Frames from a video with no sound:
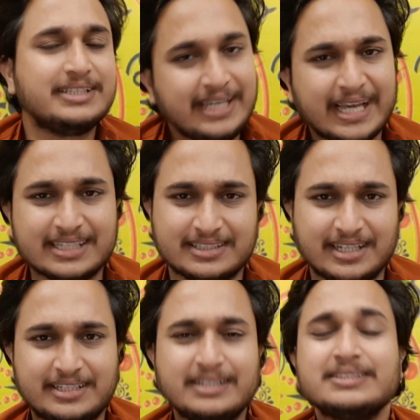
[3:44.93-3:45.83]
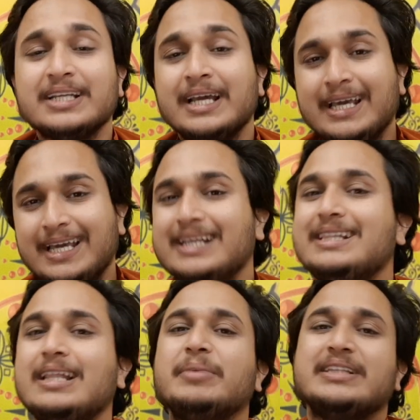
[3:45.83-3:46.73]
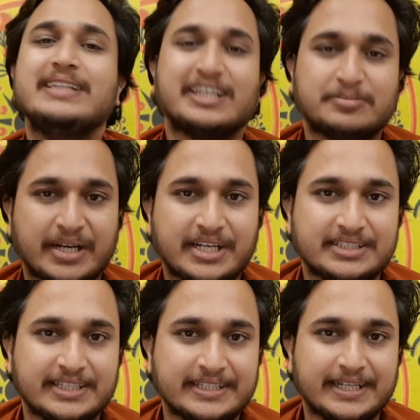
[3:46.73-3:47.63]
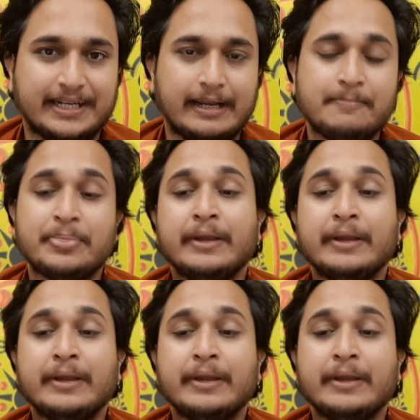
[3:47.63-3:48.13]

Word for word: दिए हैं इतने रिटर्न्स इसलिए हम इतनी एक्सपेक्टेशन कर रहे हैं